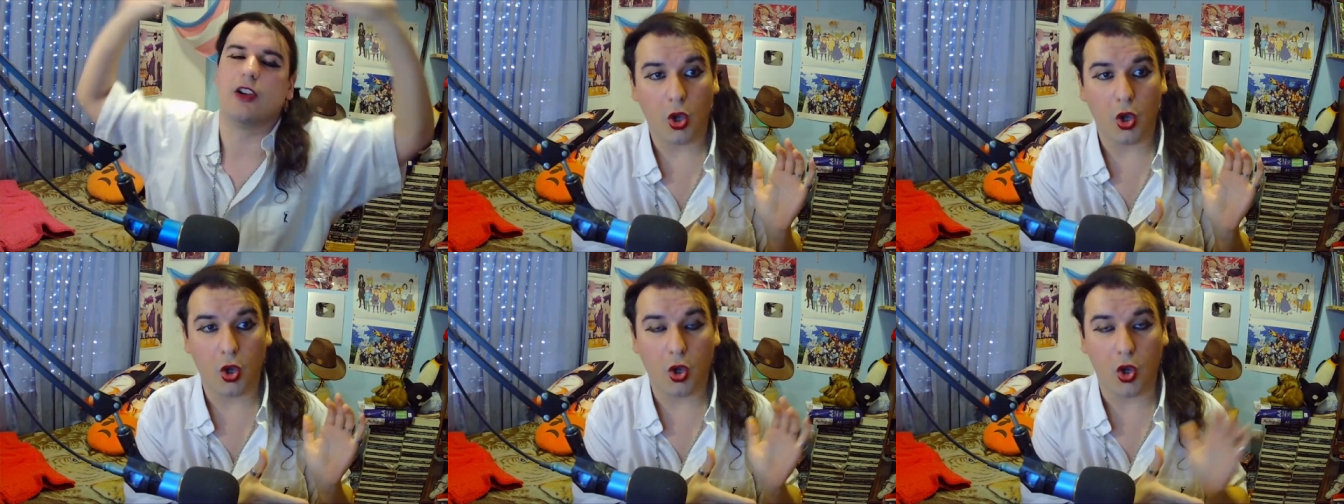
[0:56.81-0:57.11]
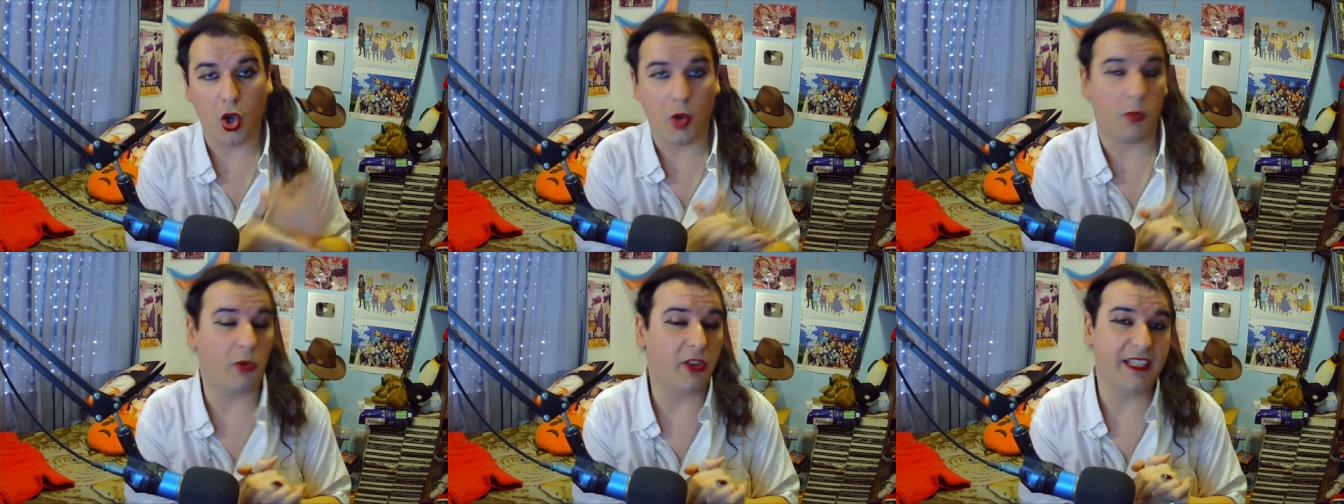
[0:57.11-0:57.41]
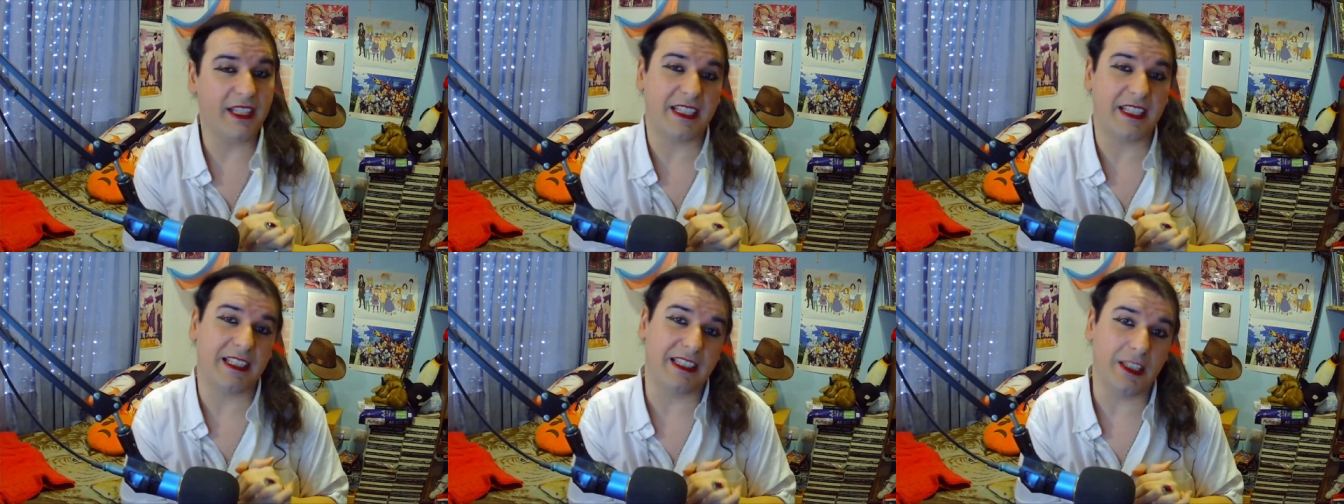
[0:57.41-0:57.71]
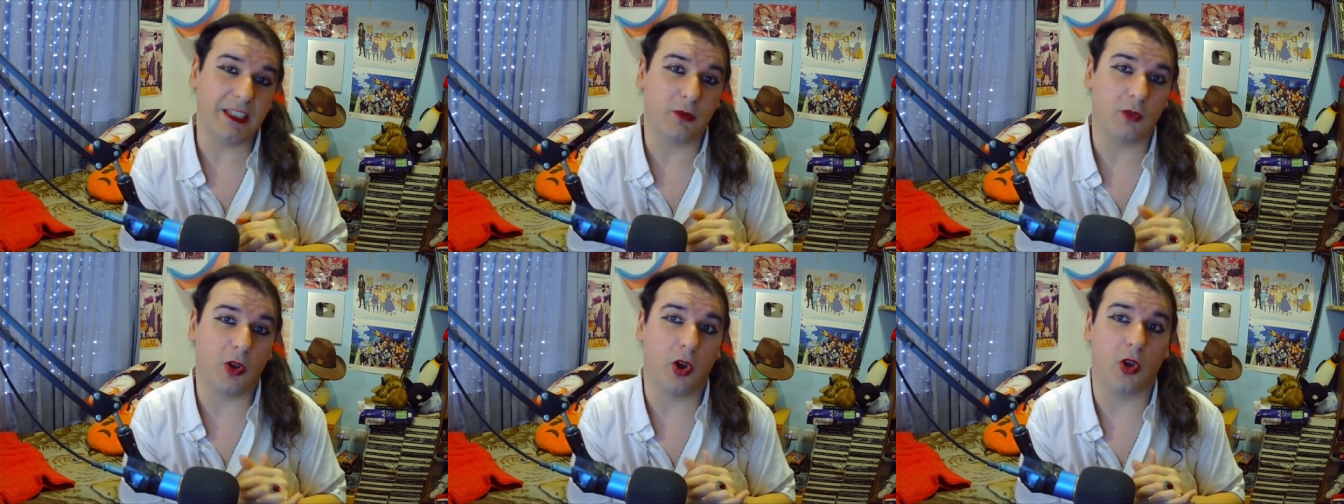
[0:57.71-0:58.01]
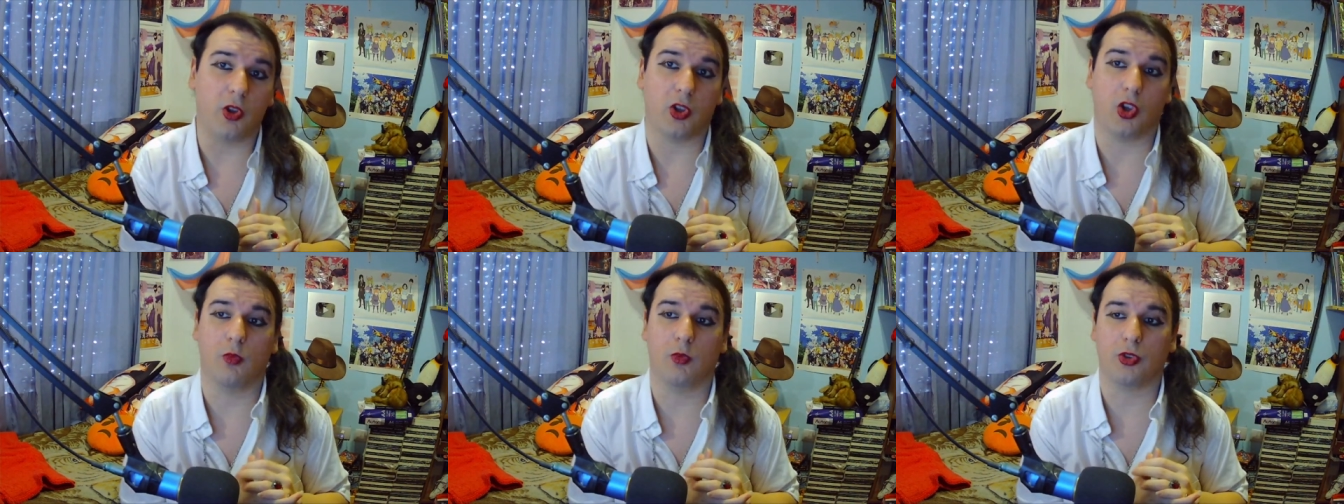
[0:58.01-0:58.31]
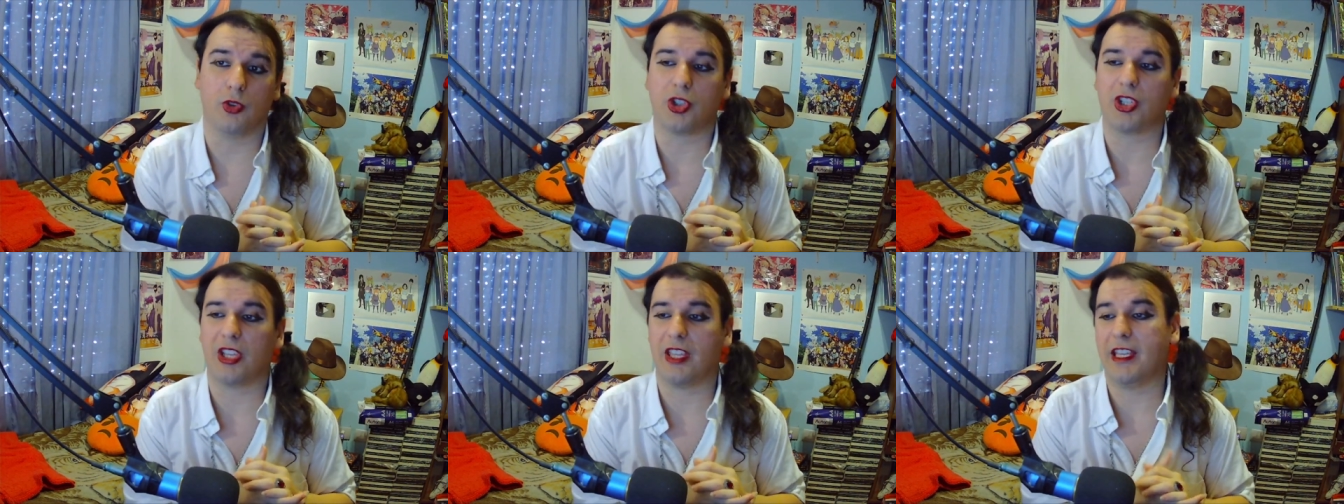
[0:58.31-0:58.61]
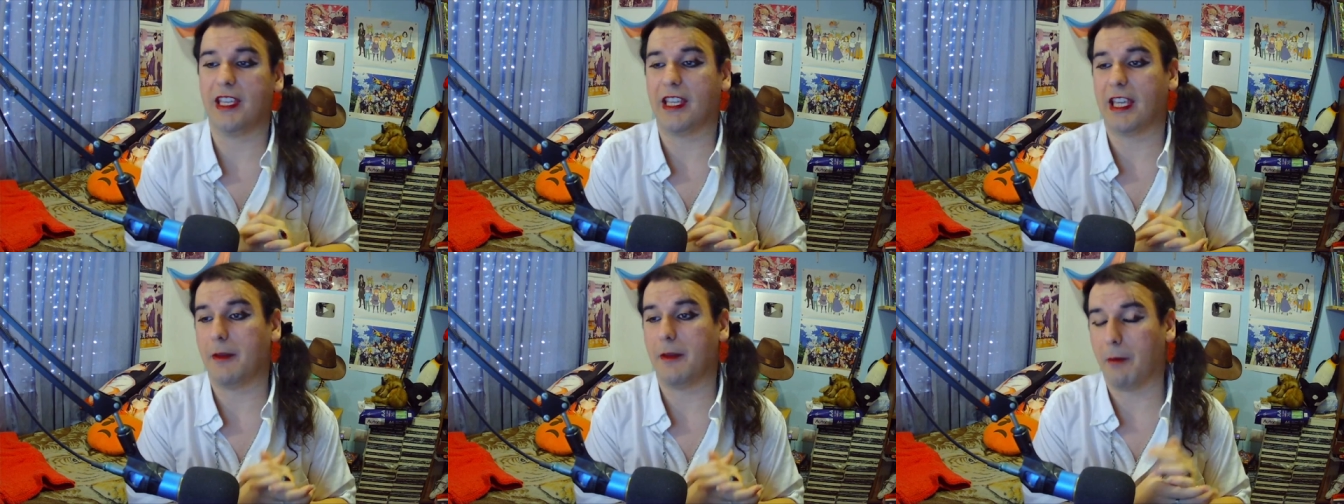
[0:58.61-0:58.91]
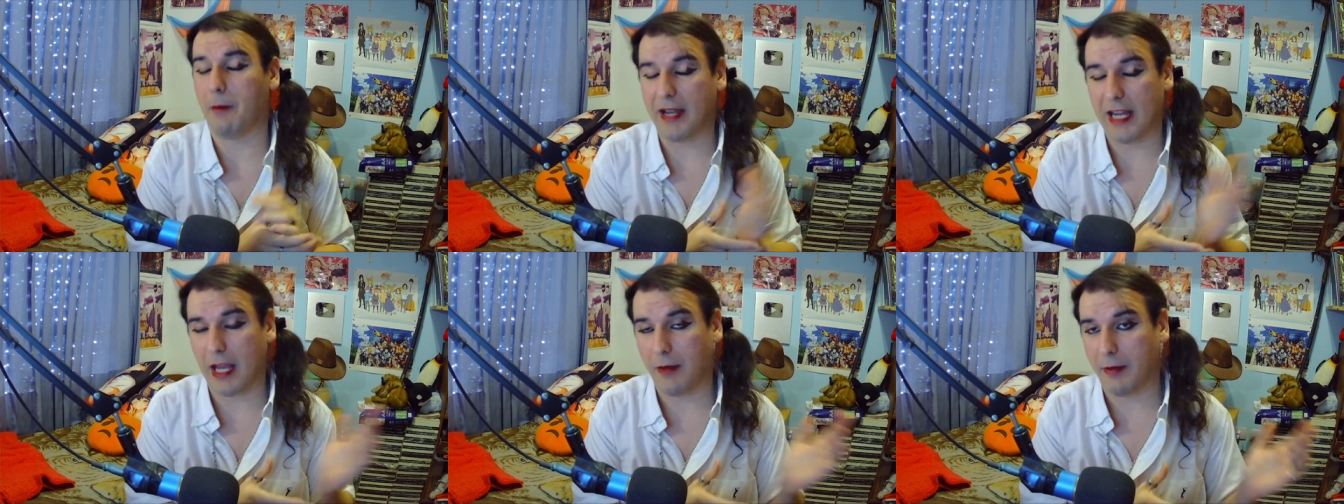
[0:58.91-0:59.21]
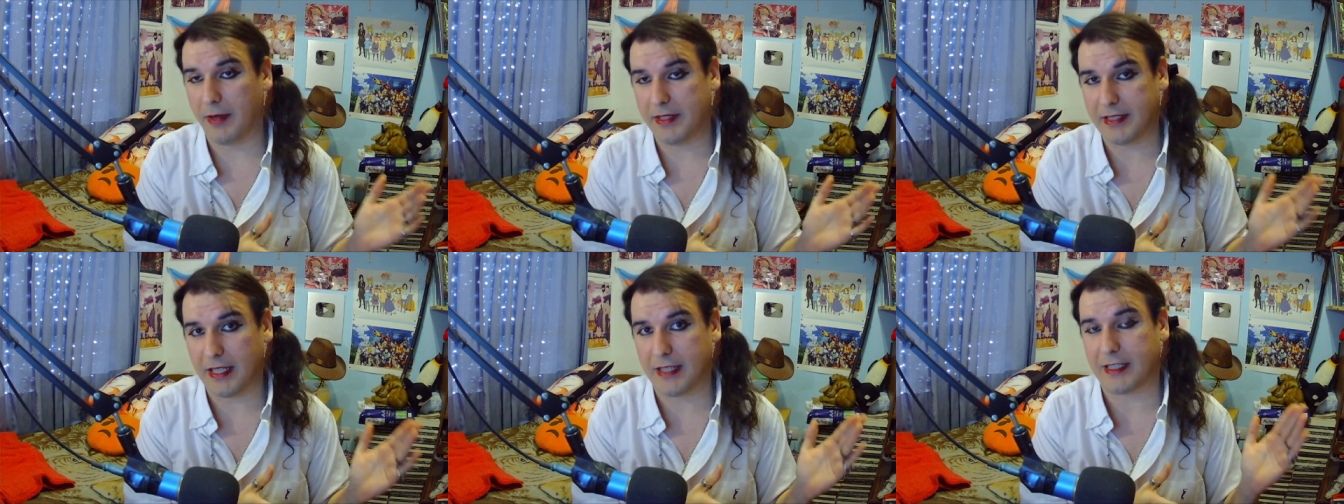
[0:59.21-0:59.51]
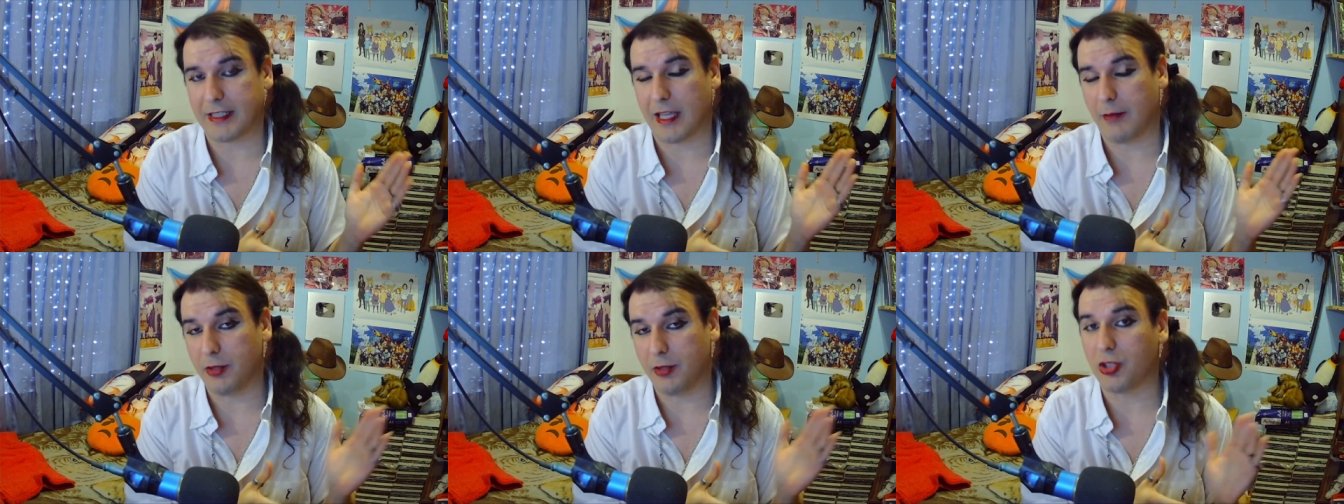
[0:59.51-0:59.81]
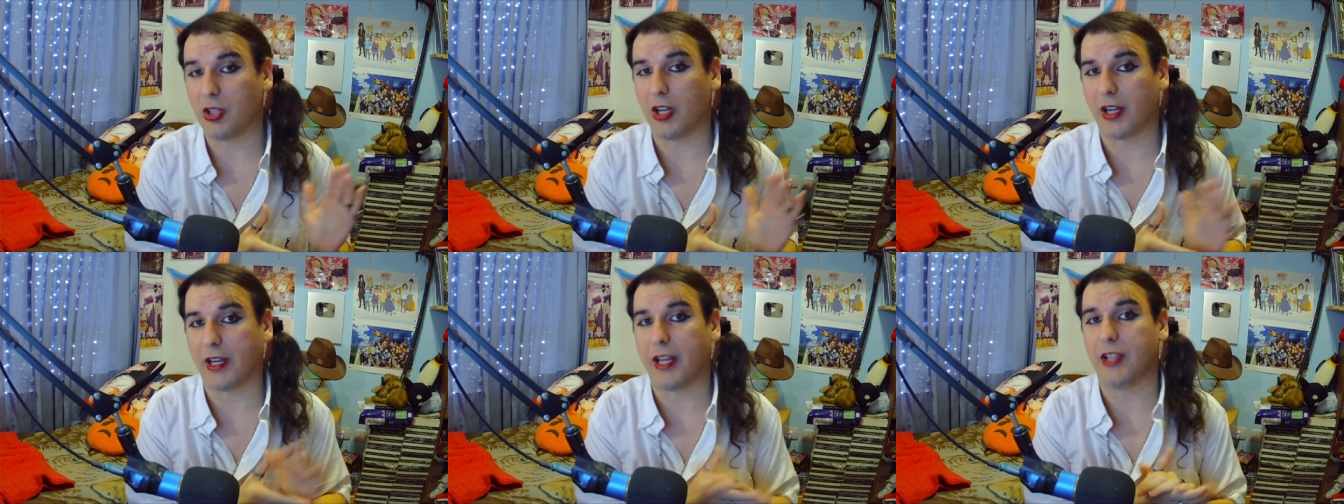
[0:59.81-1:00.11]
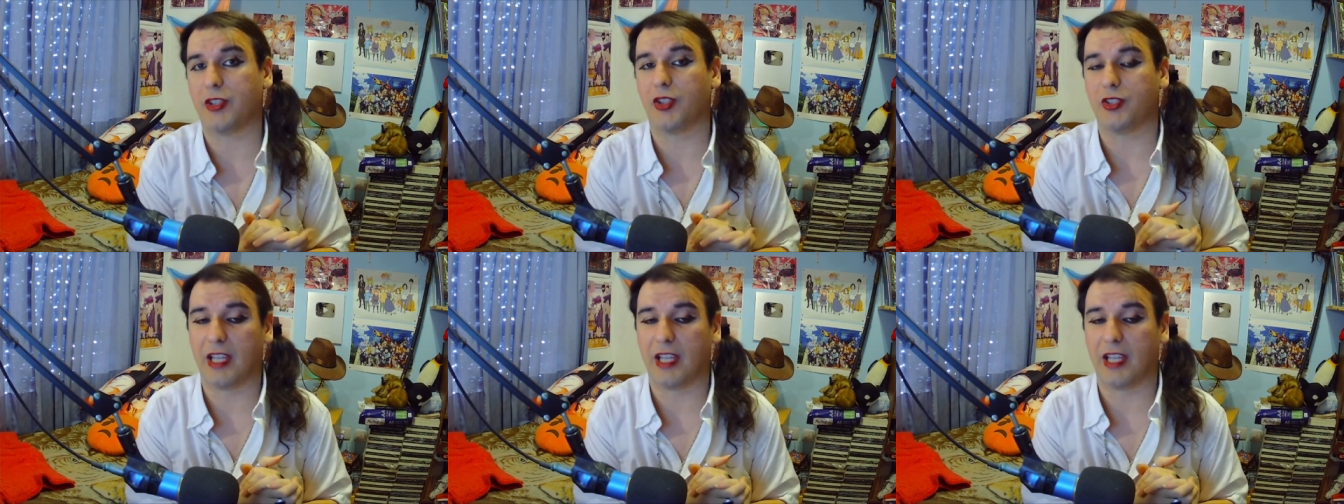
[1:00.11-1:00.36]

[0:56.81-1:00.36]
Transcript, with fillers: Como dice el título y como yo ya dije varias veces en mis otras redes sociales,